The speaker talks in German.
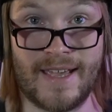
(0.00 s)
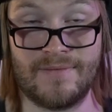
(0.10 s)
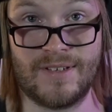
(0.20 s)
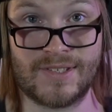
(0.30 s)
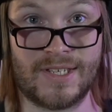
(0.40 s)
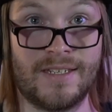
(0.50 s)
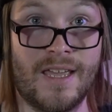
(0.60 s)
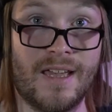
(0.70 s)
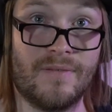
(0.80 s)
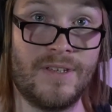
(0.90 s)
werden wir sehen.
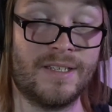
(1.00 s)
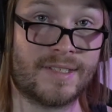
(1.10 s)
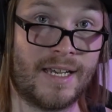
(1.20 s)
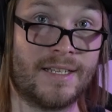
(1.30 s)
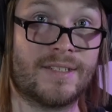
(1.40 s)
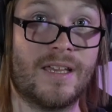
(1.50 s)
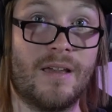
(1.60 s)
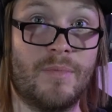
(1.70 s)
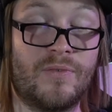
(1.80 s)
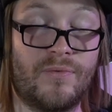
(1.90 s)
Wie gesagt,
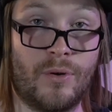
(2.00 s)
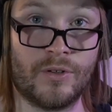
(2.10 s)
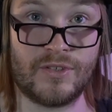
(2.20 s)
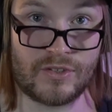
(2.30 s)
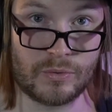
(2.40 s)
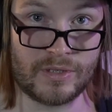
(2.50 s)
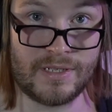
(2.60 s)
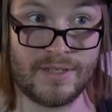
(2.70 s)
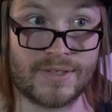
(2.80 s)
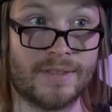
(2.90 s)
mit Vorsicht zu
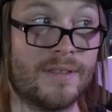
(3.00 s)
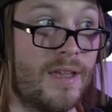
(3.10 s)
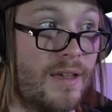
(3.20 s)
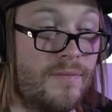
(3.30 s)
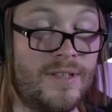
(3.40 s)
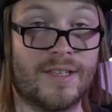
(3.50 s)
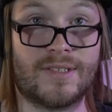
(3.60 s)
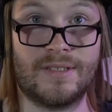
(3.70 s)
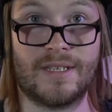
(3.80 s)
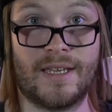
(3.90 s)
genießen. Wie
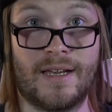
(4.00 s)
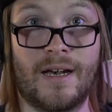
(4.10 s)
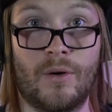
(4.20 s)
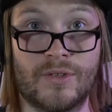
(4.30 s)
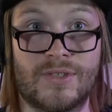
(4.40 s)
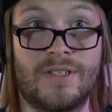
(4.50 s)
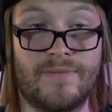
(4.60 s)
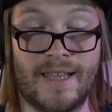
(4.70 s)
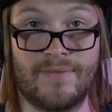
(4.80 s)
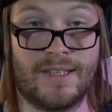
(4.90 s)
das hinterher
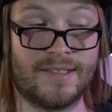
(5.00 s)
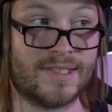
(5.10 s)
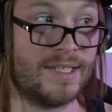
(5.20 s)
aussieht, werden wir dann